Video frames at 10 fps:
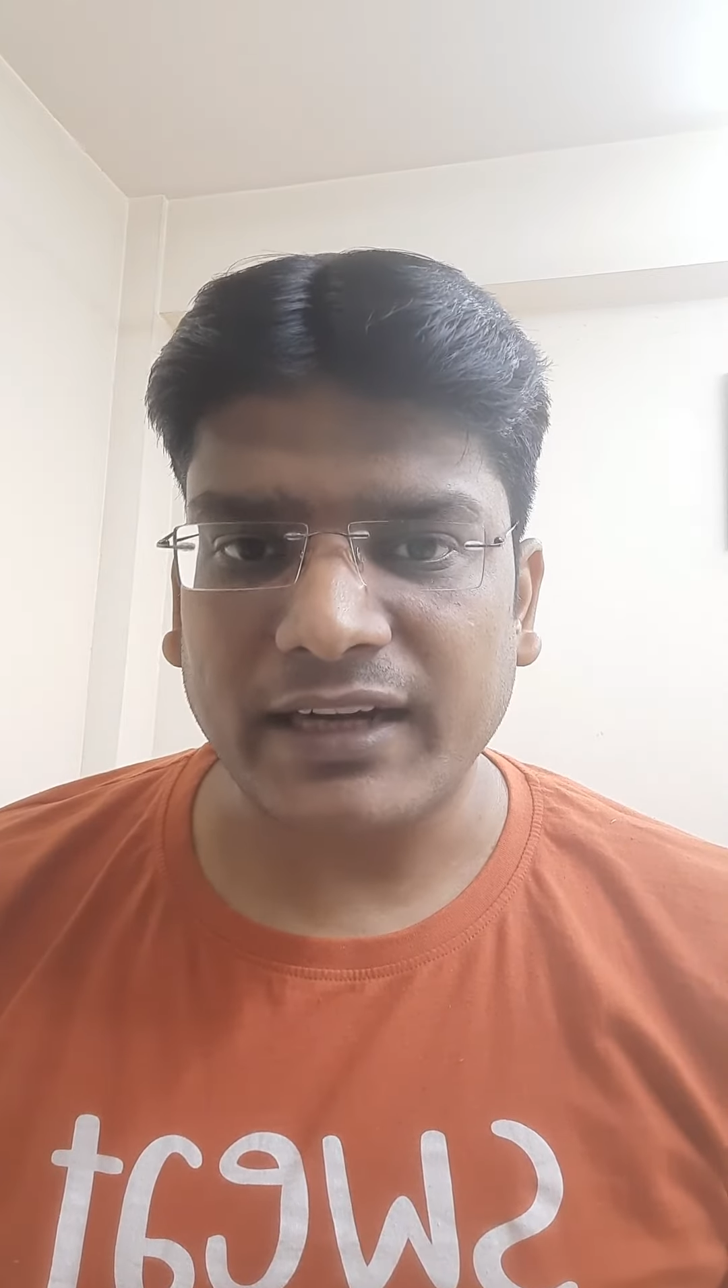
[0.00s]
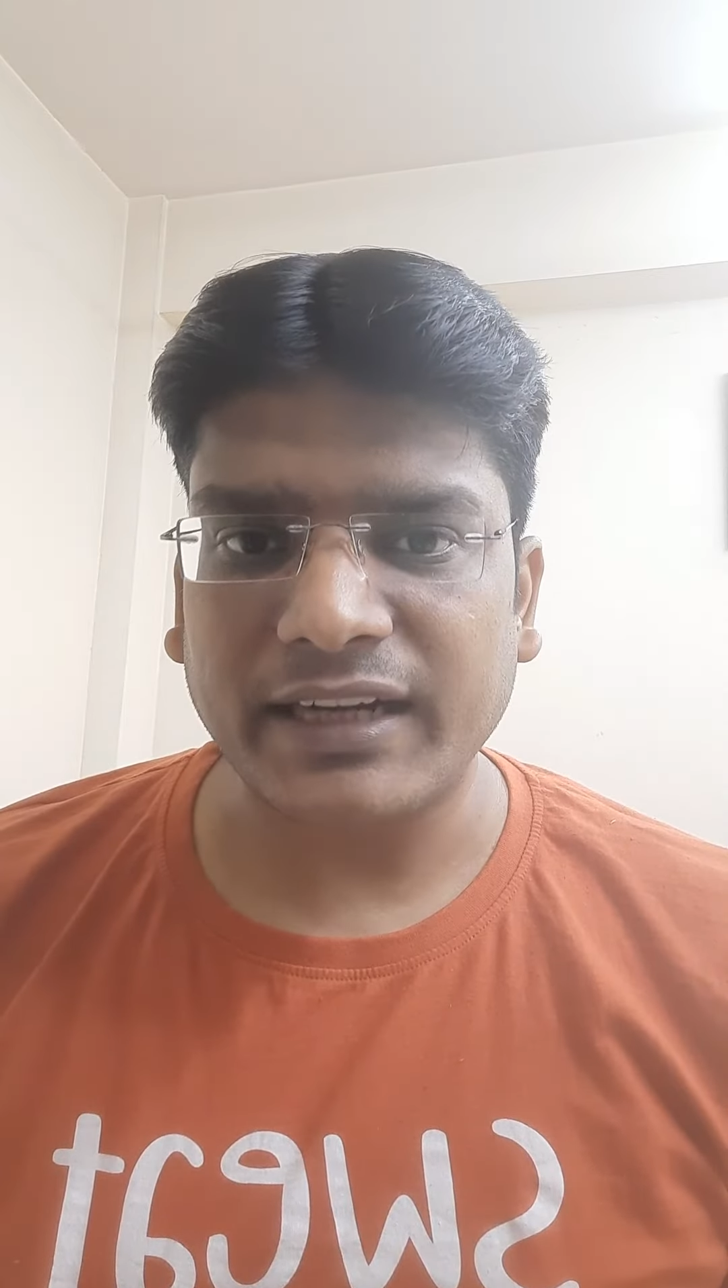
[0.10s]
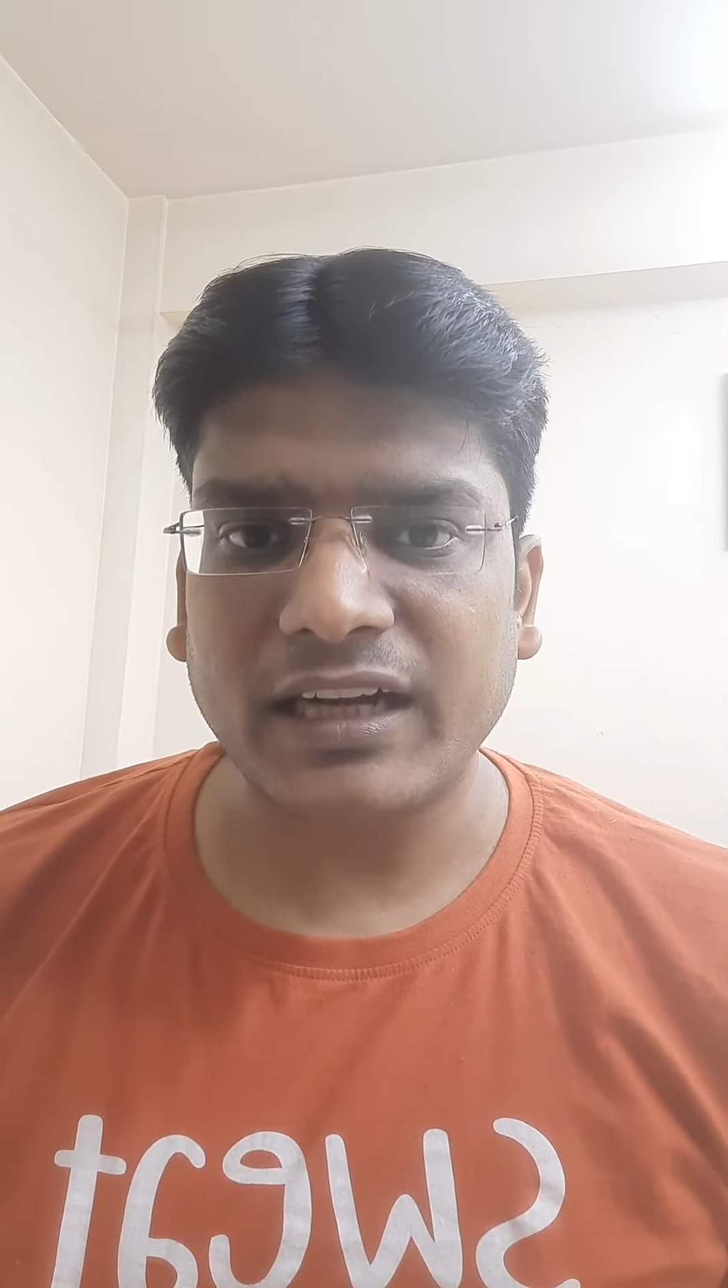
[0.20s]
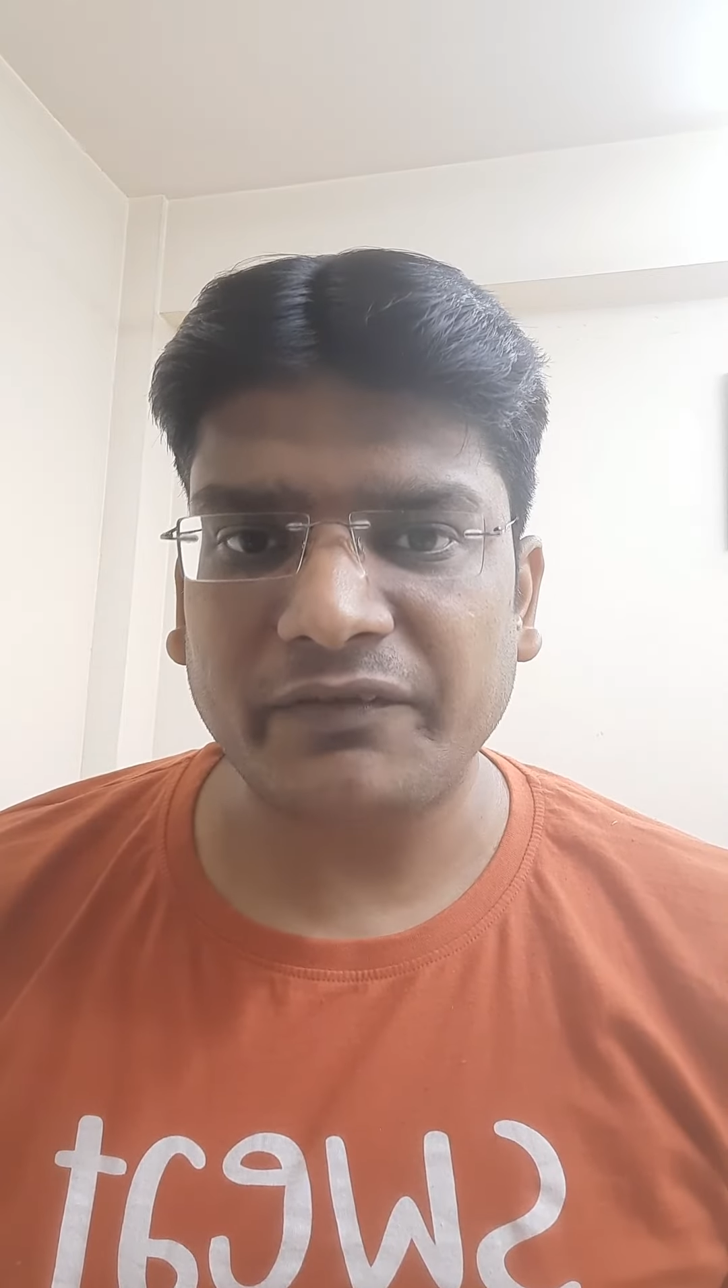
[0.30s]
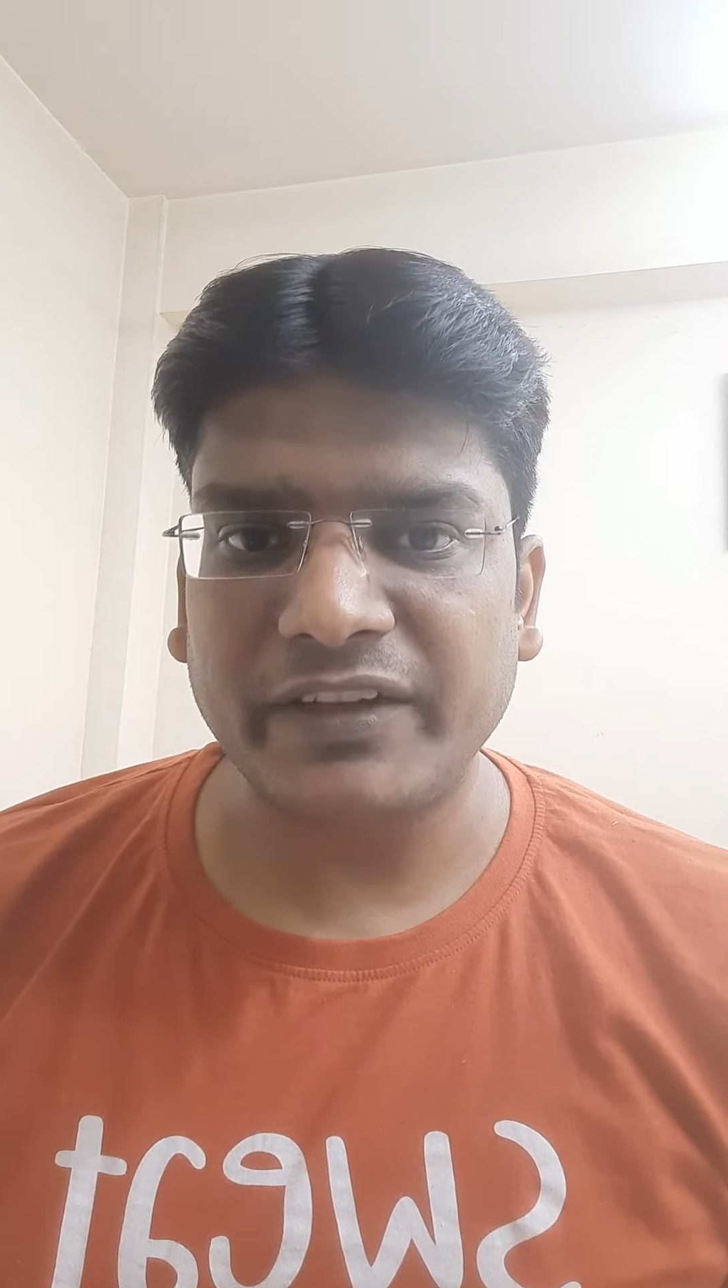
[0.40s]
वाटर का